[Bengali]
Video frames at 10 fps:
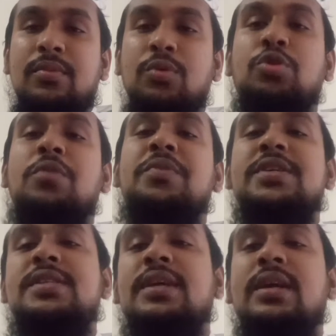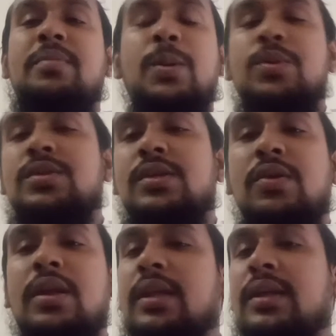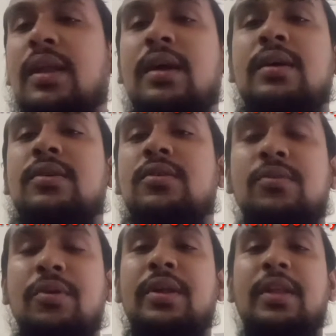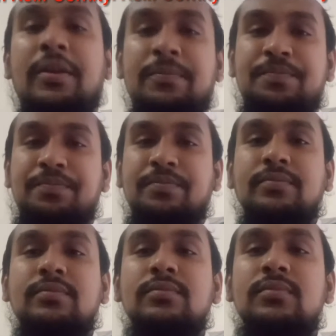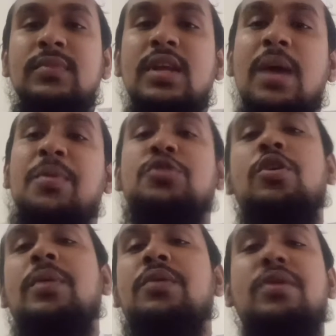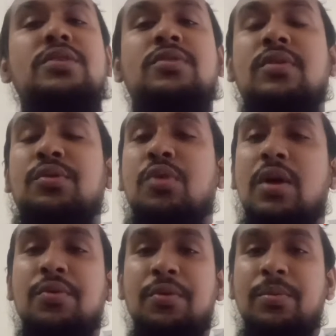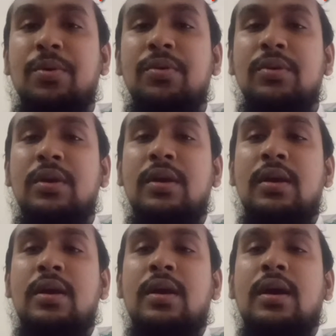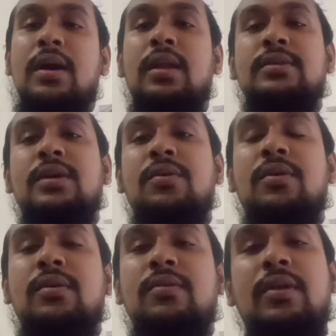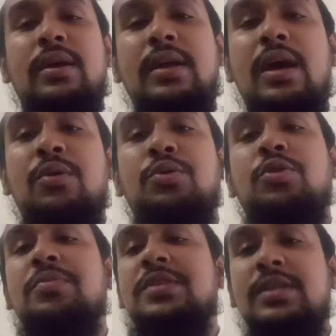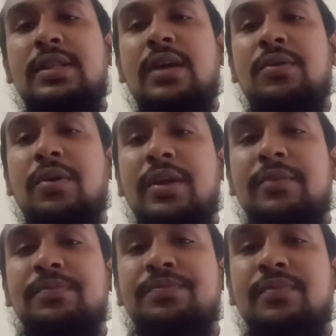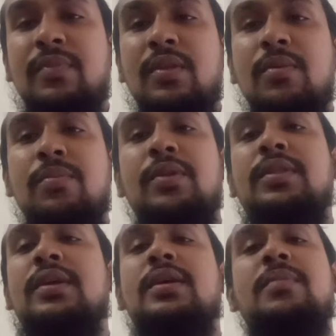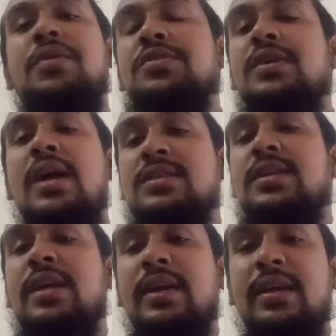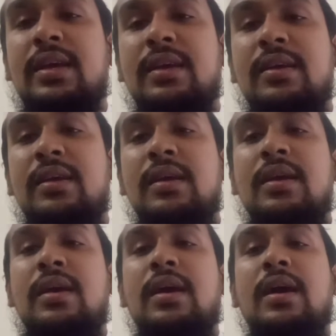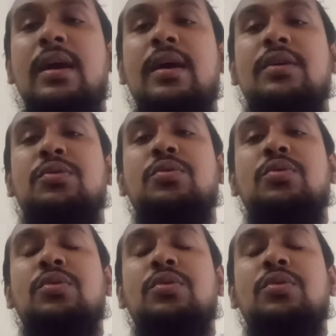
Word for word: উত্তম রিজিকের ব্যবস্থা যেন আল্লাহ তালা করে দেন আমরা সবাই ওনার জন্য দোয়া করব আল্লাহ যেন ওনাকে আরও উত্তম রিজিক দান করেন প্রত্যেকটা মানুষের আশা থাকে একটু